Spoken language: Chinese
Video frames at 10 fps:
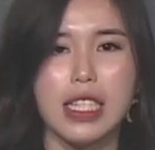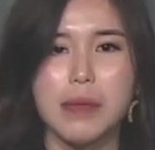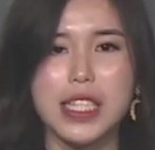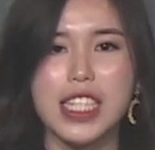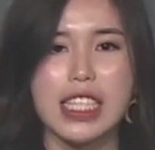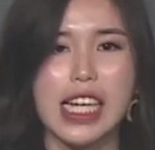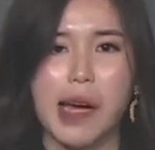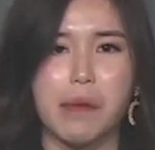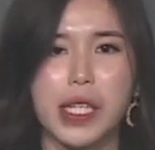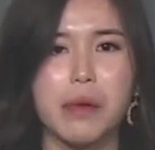是不是这个
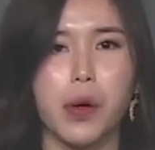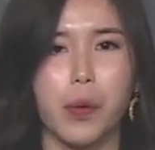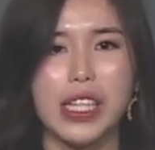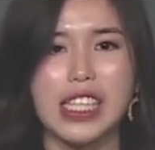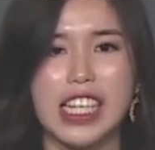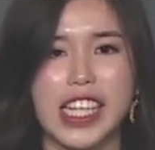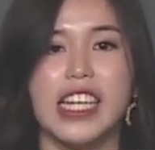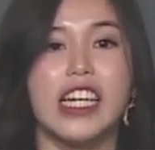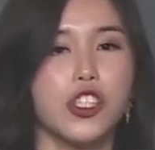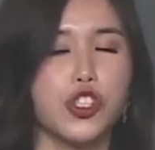海魔星有问题？
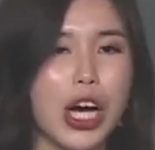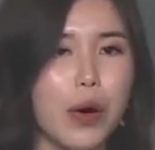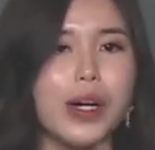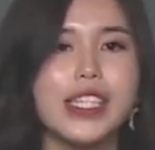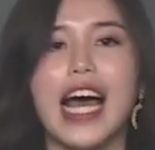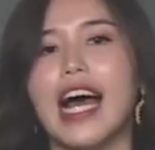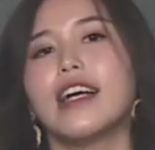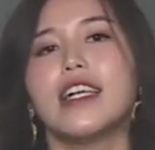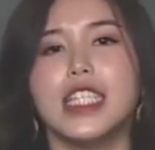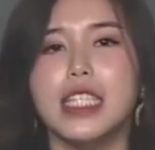你就要问他，
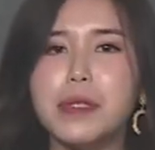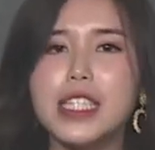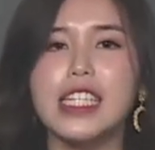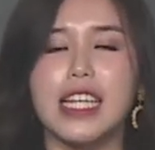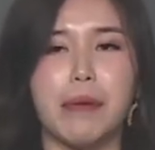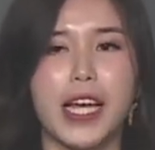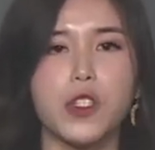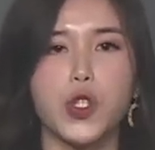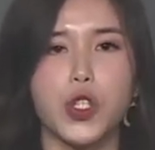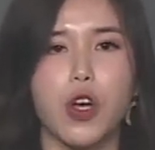是不是你平
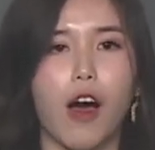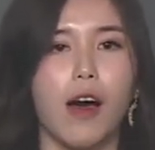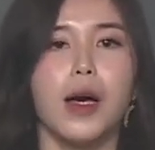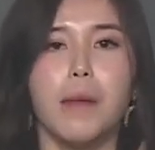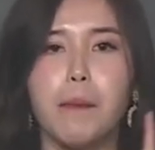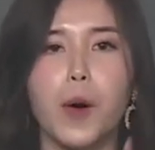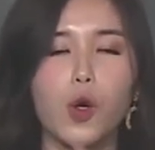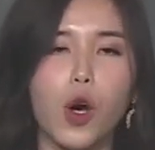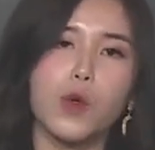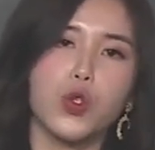时哦不
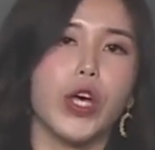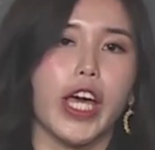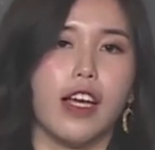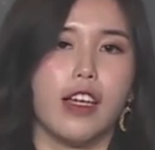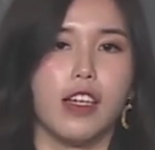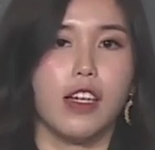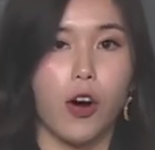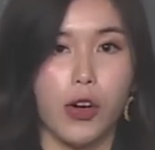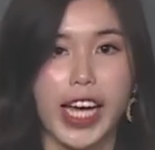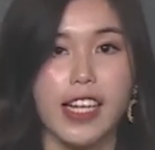够
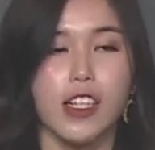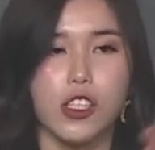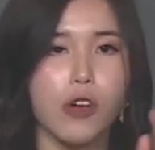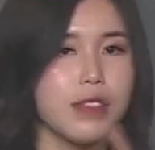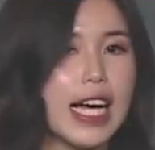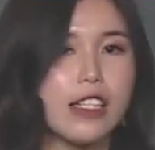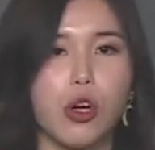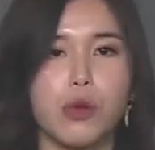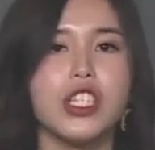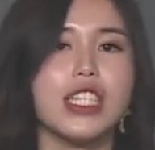睡？OK，通常
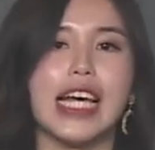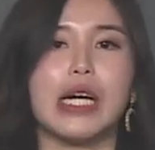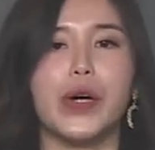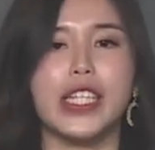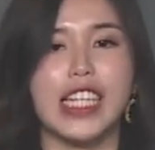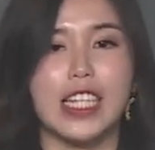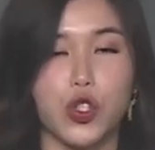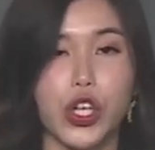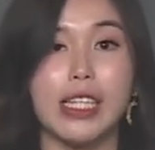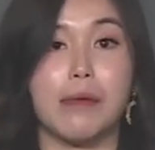都是这个问题，
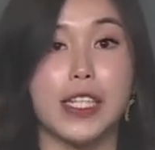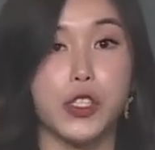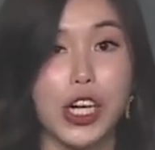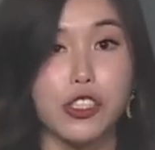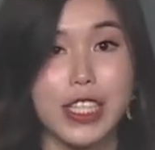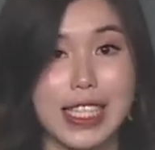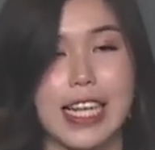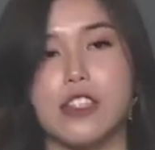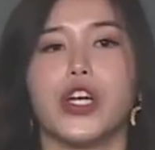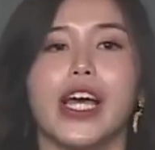所以你们就要去
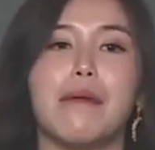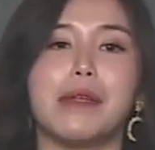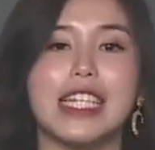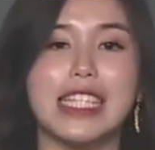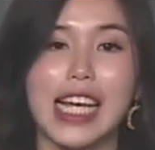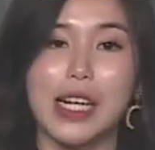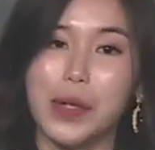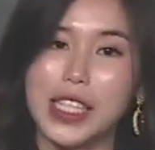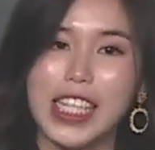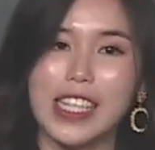解决他们的这个
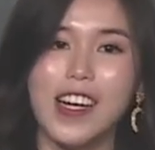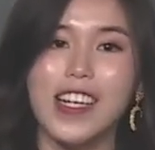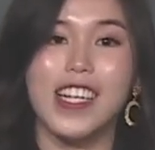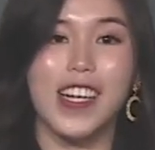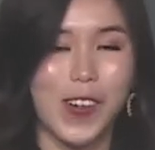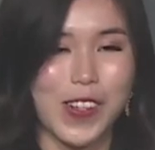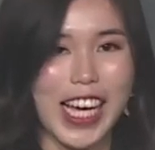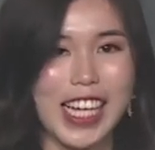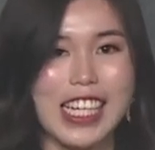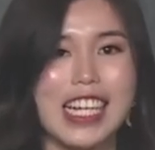问题喽。
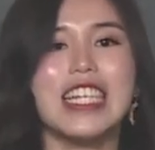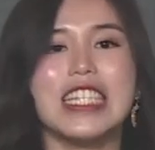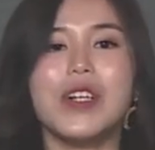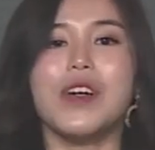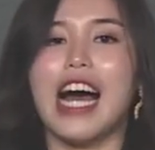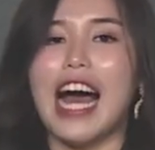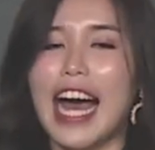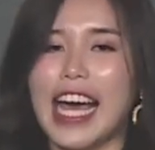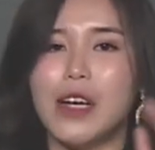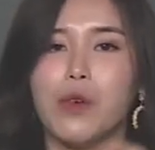OK，So
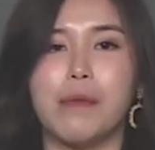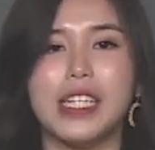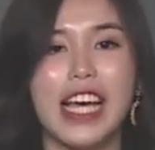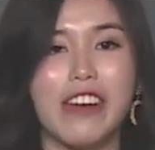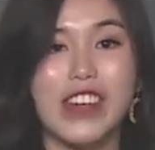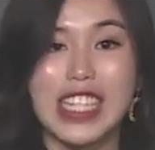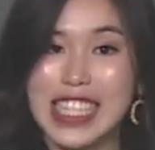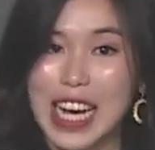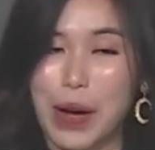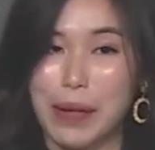I 我们也分
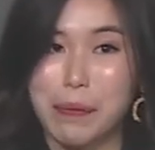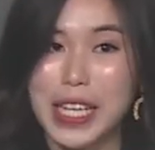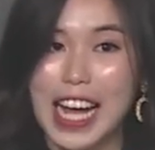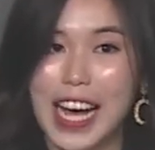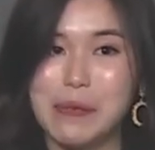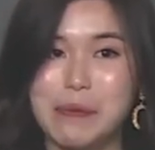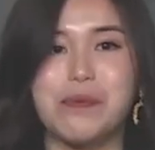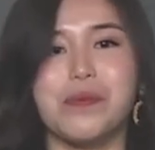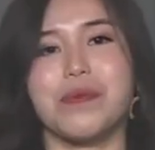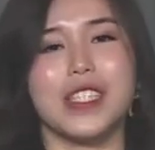享完毕啦。
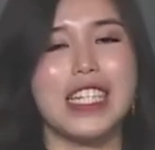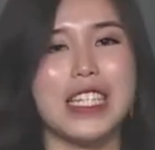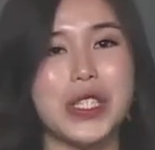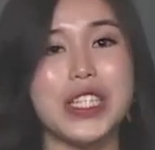就